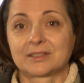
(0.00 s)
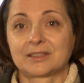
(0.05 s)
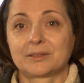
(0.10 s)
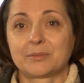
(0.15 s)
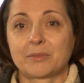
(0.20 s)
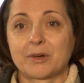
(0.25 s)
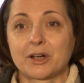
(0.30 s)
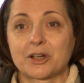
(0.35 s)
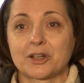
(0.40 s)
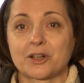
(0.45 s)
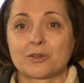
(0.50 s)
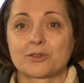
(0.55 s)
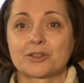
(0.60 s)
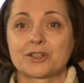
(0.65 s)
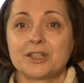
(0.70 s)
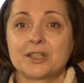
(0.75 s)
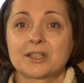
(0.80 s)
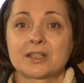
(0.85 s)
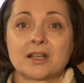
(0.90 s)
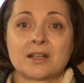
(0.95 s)
mm, mm,
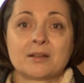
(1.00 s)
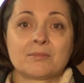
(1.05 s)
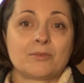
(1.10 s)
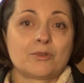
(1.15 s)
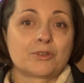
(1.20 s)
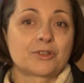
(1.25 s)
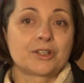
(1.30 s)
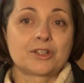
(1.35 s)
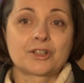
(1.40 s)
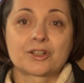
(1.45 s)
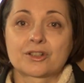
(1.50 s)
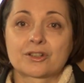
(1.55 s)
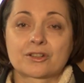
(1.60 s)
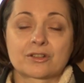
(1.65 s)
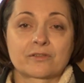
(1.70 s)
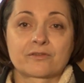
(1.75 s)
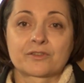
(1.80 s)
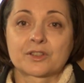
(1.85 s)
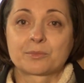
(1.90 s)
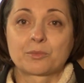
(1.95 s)

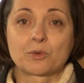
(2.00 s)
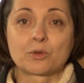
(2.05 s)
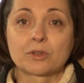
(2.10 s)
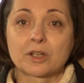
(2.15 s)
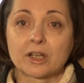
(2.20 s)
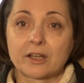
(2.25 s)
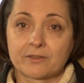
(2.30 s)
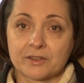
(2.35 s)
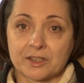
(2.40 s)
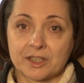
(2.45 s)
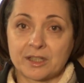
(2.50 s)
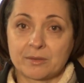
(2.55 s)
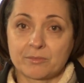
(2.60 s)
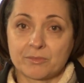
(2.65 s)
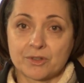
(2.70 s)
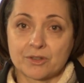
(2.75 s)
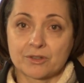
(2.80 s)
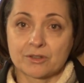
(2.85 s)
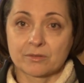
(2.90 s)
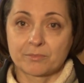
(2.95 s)
możesz w spółkę z
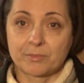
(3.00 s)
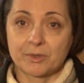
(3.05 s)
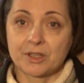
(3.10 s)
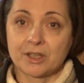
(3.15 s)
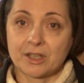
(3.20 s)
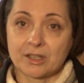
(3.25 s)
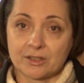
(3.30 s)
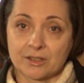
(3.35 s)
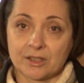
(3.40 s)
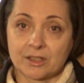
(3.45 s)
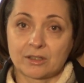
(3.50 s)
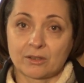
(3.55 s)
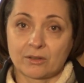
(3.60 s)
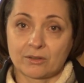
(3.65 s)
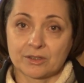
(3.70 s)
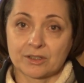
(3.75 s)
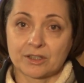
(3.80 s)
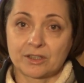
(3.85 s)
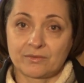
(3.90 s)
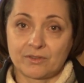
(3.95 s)
kimś pieniędzy
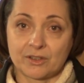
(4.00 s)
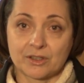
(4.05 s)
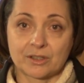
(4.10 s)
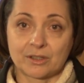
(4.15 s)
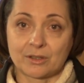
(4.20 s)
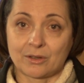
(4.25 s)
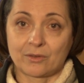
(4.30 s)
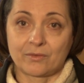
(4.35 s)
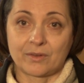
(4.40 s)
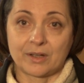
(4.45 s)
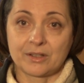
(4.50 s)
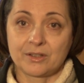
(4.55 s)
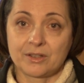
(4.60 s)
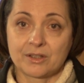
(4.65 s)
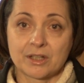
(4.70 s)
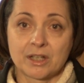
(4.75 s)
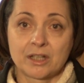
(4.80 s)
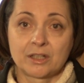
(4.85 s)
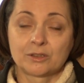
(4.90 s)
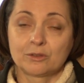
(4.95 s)
to
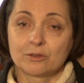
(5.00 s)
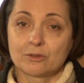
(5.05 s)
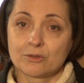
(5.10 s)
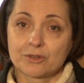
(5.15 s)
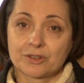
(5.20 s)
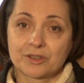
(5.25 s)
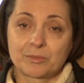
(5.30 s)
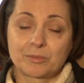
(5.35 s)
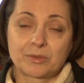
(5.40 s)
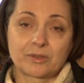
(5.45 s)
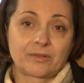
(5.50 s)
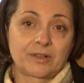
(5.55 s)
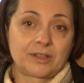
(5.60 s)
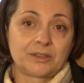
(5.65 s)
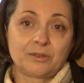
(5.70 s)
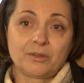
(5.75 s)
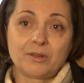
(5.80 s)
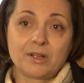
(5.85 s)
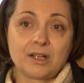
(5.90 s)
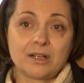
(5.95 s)
zainwestować, to różne
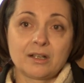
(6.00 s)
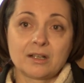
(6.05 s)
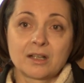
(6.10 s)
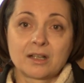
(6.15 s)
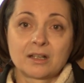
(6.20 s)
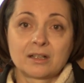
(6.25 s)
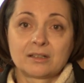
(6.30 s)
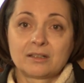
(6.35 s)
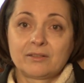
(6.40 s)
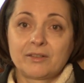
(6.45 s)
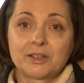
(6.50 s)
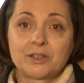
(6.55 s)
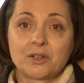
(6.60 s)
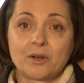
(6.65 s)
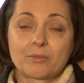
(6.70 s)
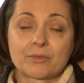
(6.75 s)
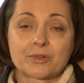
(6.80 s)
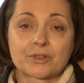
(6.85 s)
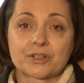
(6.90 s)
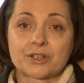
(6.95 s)
bywa, no ale
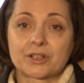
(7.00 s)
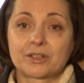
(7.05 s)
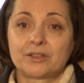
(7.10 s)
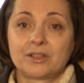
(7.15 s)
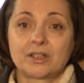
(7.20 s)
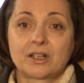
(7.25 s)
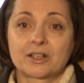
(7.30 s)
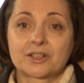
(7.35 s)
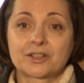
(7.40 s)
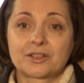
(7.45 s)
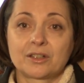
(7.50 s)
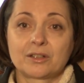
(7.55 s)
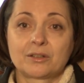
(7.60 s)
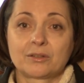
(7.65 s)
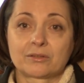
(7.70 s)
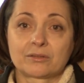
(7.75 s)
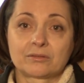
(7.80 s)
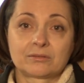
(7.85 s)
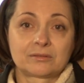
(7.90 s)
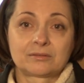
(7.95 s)
wiadomo, że nie
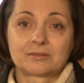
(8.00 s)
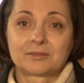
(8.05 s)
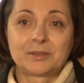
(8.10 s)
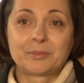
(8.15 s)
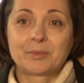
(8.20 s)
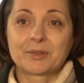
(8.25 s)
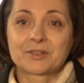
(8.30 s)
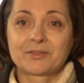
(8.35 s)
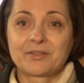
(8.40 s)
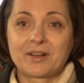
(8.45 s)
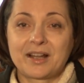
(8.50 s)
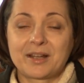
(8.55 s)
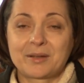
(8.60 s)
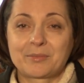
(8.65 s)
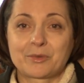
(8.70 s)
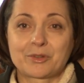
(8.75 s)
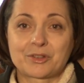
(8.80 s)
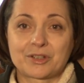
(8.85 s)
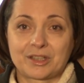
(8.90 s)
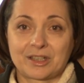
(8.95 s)
każdego nie
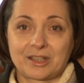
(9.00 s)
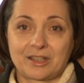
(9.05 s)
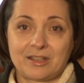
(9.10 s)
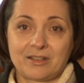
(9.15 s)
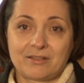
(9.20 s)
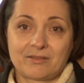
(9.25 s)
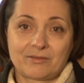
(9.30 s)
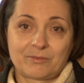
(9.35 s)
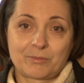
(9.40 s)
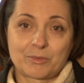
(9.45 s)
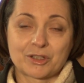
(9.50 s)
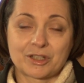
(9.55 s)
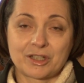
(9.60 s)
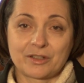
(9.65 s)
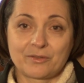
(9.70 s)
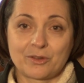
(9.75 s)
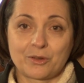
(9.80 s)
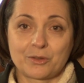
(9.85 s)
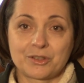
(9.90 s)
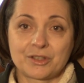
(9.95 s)
pozwala może takiej
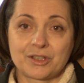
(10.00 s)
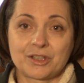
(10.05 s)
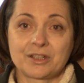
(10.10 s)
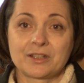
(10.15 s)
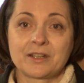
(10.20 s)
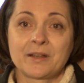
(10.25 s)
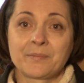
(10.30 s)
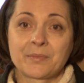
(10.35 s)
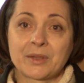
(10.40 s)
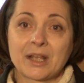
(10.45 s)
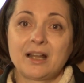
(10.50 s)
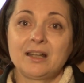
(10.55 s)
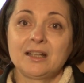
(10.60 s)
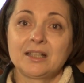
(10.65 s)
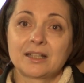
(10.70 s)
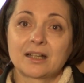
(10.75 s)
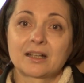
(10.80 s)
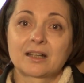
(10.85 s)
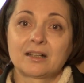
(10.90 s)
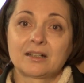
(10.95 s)
możliwości,
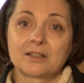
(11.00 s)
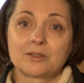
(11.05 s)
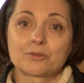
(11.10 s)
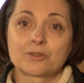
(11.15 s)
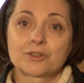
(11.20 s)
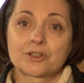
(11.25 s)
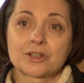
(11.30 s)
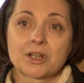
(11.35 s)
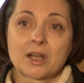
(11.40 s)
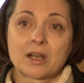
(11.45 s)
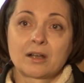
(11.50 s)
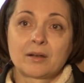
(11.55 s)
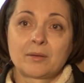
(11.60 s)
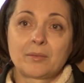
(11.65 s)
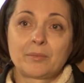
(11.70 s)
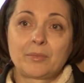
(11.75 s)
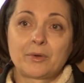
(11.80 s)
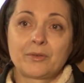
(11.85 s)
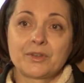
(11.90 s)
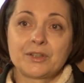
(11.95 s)
ale taka już
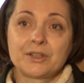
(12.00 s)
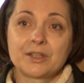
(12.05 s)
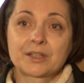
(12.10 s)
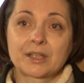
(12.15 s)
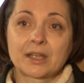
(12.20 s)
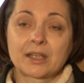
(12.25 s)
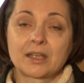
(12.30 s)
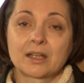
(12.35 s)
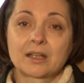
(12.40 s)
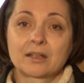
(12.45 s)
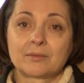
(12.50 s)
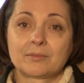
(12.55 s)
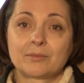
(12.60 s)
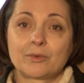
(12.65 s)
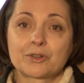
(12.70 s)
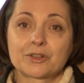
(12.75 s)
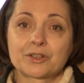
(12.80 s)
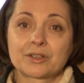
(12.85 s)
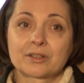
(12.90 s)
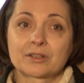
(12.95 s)
powiedzmy takie
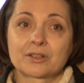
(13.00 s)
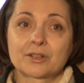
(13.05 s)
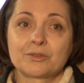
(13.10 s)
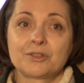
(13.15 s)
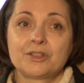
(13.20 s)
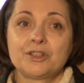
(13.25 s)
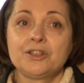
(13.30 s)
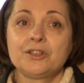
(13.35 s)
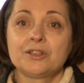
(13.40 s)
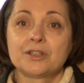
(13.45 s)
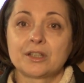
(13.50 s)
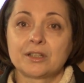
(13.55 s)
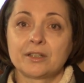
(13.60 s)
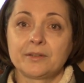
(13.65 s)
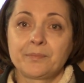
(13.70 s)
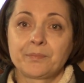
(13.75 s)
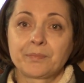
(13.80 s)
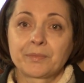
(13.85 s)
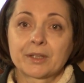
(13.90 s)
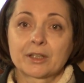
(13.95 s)
można
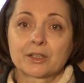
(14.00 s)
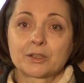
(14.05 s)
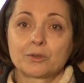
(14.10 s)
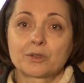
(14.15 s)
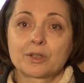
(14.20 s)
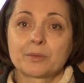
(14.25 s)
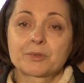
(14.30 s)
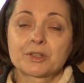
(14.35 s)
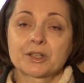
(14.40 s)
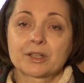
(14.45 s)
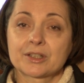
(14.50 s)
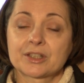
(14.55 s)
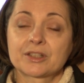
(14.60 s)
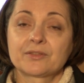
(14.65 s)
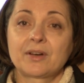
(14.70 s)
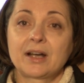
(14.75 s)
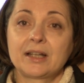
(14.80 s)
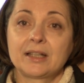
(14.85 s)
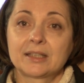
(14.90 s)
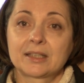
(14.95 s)
rodziny, które
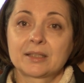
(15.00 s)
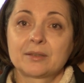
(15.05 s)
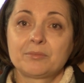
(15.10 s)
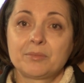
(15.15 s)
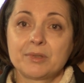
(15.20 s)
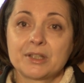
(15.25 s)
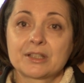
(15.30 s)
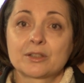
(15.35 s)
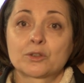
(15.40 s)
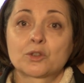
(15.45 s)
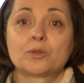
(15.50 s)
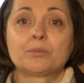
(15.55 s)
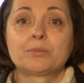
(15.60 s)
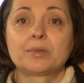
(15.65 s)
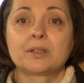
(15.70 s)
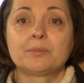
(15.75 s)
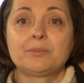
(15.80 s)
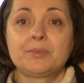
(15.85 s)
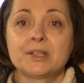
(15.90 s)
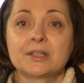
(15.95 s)
przekazywali ten biznes, to
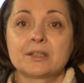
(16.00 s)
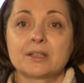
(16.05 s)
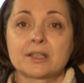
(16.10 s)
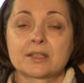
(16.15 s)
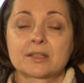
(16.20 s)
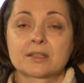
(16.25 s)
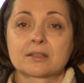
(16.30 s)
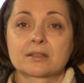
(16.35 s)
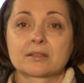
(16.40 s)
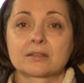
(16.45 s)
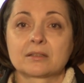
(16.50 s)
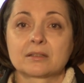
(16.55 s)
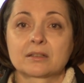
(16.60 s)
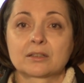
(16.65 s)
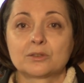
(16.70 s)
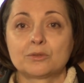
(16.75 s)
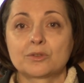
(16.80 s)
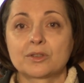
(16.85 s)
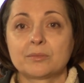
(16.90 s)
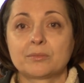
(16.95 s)
był biznes, e,
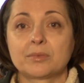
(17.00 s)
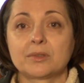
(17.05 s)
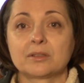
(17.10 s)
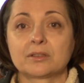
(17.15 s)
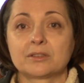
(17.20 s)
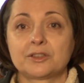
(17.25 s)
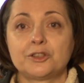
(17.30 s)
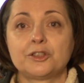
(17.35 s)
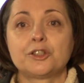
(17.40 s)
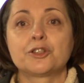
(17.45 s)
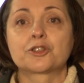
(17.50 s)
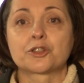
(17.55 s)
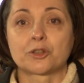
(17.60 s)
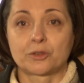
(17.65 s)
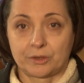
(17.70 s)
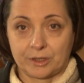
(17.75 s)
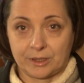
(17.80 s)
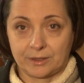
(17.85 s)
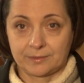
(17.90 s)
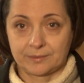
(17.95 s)
który był
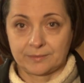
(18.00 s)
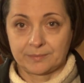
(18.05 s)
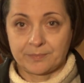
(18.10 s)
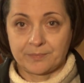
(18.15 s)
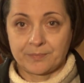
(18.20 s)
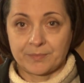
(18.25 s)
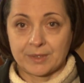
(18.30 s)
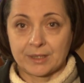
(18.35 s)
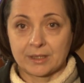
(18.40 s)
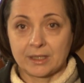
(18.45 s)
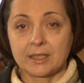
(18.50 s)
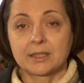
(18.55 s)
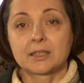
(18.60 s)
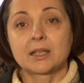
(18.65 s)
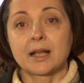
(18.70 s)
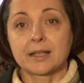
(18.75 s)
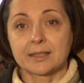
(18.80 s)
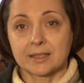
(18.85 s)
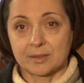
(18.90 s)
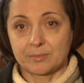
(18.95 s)
dziedziczony. Te
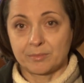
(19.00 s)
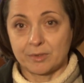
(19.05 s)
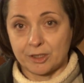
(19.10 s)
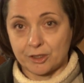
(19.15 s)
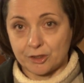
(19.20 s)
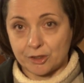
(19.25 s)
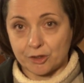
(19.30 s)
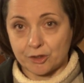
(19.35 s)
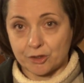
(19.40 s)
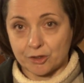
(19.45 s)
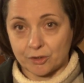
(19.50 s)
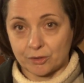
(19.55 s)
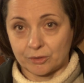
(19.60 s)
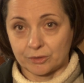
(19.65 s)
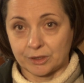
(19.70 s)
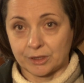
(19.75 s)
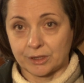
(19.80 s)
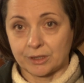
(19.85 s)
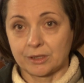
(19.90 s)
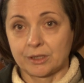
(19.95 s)
trasy były
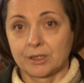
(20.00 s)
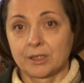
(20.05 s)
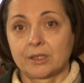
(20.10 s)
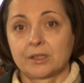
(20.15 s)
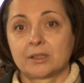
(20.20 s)
dziedziczone,